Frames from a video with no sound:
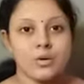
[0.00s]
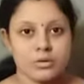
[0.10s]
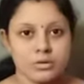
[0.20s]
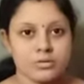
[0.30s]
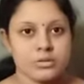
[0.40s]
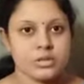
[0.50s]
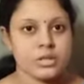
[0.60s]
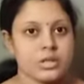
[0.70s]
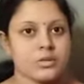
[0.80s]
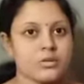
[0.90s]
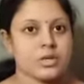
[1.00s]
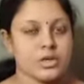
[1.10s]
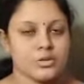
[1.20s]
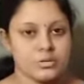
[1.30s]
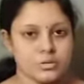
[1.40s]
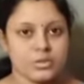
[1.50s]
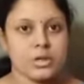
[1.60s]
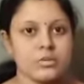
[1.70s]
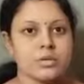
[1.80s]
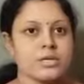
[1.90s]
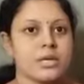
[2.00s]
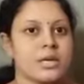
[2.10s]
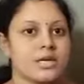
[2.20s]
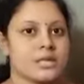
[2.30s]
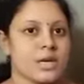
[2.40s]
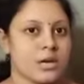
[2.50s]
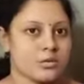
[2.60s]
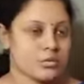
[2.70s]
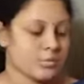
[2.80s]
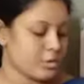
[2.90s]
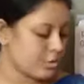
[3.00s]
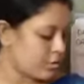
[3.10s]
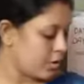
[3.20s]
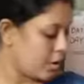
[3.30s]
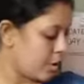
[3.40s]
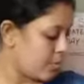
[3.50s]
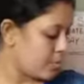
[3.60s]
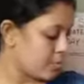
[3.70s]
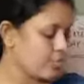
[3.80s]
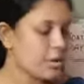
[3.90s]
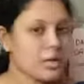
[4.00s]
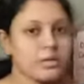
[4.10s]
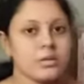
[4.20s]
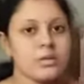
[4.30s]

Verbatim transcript: গঠন করছে দীর্ঘইকার যোগ করে ওইটাই আজকে আলোচ্য বিষয় প্রথম দেখো